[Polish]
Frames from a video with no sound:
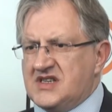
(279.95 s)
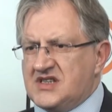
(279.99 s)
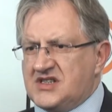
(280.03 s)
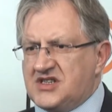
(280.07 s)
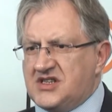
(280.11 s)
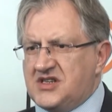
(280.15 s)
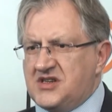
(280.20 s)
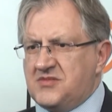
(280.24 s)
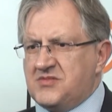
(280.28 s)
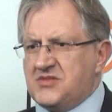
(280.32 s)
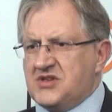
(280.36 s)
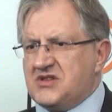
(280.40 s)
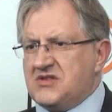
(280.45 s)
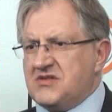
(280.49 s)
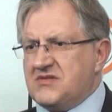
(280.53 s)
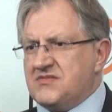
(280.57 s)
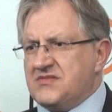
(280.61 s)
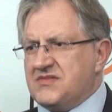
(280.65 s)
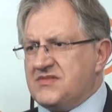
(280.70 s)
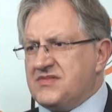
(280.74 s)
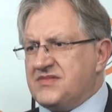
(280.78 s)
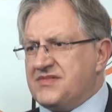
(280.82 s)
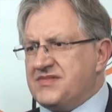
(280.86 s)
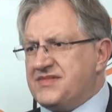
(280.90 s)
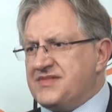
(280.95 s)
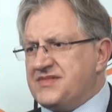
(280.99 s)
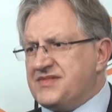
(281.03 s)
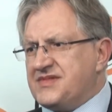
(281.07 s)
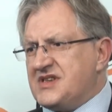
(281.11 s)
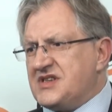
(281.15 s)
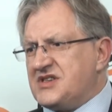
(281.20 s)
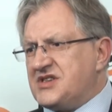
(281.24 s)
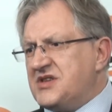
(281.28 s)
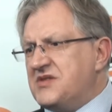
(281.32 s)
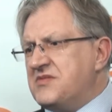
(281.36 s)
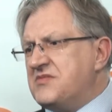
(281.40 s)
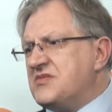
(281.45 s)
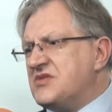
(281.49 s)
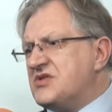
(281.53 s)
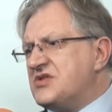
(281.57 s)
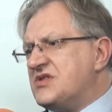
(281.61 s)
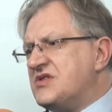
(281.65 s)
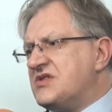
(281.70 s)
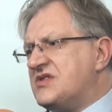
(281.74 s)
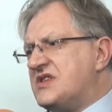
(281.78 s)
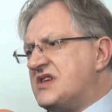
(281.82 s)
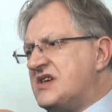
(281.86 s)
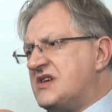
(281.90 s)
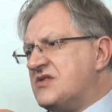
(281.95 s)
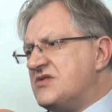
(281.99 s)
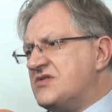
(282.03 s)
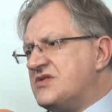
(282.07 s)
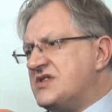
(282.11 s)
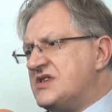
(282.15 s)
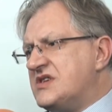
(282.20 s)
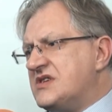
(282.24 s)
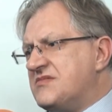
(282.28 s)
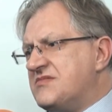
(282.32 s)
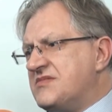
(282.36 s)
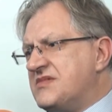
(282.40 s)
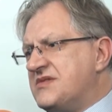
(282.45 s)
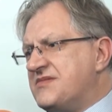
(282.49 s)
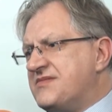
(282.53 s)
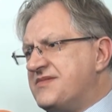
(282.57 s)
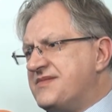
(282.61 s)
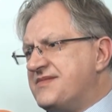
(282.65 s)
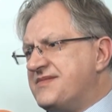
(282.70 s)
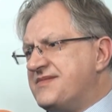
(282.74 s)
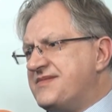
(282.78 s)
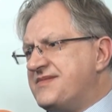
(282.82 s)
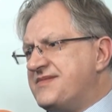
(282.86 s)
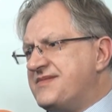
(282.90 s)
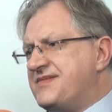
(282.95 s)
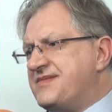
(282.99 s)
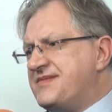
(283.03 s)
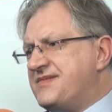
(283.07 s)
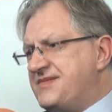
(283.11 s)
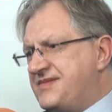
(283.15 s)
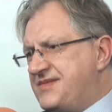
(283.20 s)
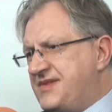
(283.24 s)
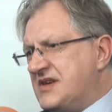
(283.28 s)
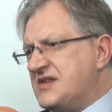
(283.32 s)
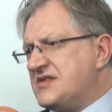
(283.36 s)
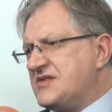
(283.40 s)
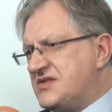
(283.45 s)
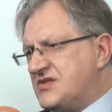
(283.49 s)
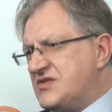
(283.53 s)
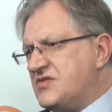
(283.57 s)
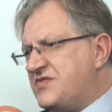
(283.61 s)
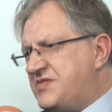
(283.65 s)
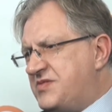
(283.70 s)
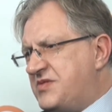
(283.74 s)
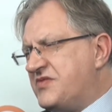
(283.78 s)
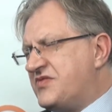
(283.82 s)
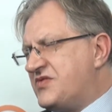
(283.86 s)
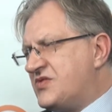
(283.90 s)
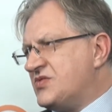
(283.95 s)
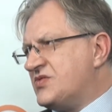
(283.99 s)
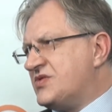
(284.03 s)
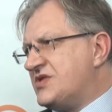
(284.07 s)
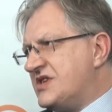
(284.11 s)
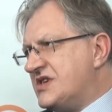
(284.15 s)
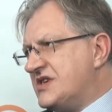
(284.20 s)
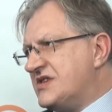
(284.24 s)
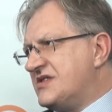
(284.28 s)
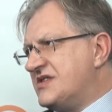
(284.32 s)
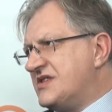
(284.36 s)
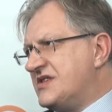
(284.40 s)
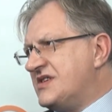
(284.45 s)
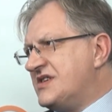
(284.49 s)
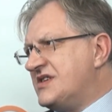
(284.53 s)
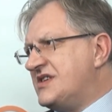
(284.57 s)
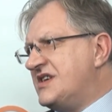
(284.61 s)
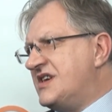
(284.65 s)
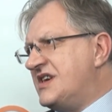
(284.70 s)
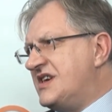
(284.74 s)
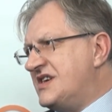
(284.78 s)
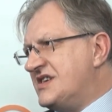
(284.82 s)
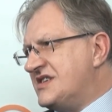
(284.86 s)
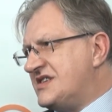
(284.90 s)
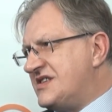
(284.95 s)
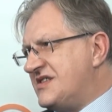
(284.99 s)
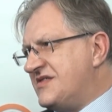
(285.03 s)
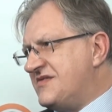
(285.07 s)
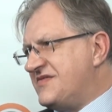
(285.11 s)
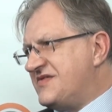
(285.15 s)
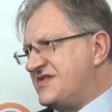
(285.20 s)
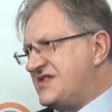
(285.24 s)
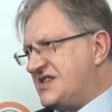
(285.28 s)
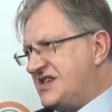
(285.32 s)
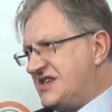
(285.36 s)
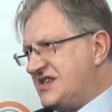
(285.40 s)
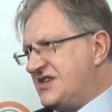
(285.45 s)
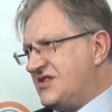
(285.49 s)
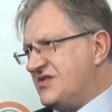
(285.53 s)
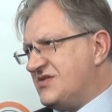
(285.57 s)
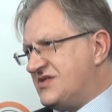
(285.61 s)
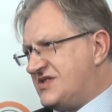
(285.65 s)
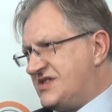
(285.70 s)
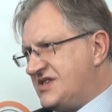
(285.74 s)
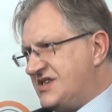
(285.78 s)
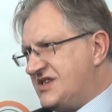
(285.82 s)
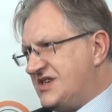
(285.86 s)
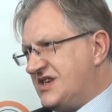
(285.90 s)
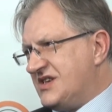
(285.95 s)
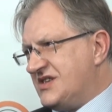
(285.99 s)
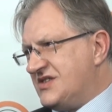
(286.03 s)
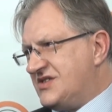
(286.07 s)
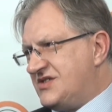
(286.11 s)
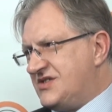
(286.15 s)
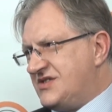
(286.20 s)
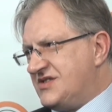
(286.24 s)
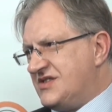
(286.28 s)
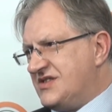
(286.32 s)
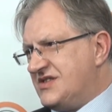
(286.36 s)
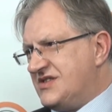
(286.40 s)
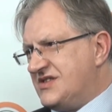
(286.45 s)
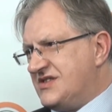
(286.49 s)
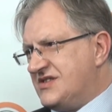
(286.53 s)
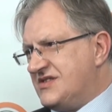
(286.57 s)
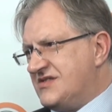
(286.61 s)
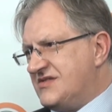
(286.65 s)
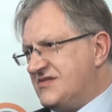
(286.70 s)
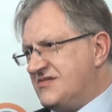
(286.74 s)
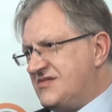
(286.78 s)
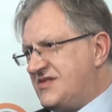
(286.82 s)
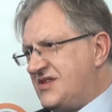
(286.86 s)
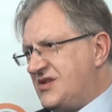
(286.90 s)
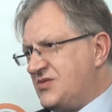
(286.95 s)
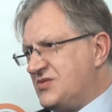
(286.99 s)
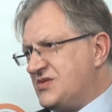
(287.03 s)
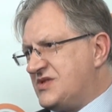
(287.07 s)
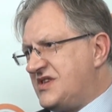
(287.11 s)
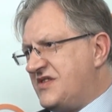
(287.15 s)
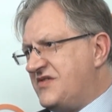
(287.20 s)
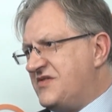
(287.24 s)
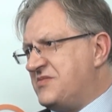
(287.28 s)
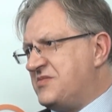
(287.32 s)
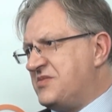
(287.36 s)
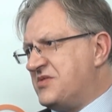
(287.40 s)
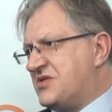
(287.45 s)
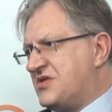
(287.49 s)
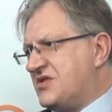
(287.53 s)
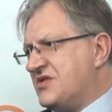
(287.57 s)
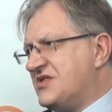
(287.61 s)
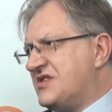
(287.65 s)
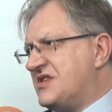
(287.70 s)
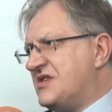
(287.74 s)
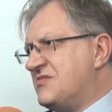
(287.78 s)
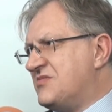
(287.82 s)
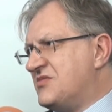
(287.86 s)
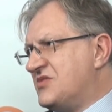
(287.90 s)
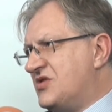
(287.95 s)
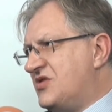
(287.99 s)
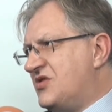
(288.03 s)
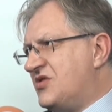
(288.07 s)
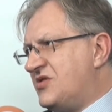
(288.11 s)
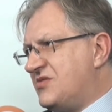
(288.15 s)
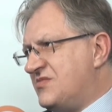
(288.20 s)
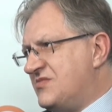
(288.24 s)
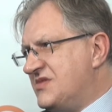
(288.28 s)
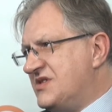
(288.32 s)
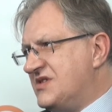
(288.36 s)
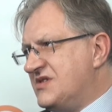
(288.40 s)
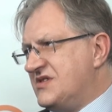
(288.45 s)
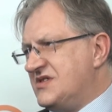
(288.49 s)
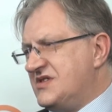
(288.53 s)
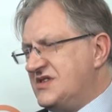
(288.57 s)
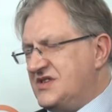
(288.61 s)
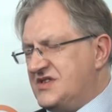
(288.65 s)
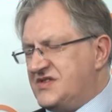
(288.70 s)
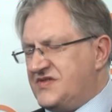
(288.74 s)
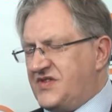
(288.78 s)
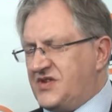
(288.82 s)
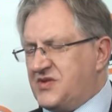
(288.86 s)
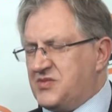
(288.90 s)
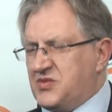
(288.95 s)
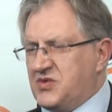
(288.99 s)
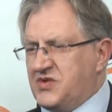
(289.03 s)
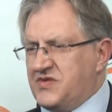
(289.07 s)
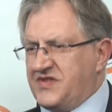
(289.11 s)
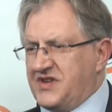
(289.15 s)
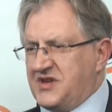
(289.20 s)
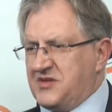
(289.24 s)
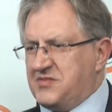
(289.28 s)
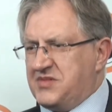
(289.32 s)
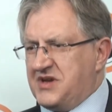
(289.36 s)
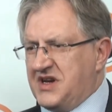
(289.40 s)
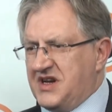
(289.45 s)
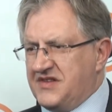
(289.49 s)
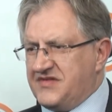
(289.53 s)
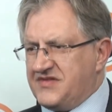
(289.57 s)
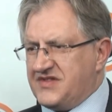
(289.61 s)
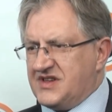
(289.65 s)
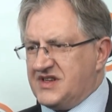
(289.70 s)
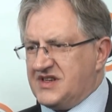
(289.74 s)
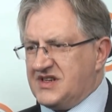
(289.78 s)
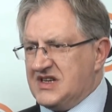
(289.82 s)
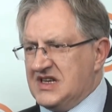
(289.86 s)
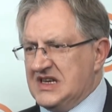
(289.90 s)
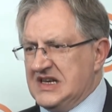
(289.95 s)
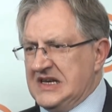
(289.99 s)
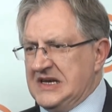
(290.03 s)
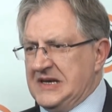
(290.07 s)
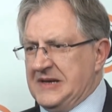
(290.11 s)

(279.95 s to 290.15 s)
zacznijmy to, zacznijmy może od tego, że y, y, ja znów powtórzę, nie jestem w stanie oceniać tej ustawy pod kątem norm i sformułowań prawnych.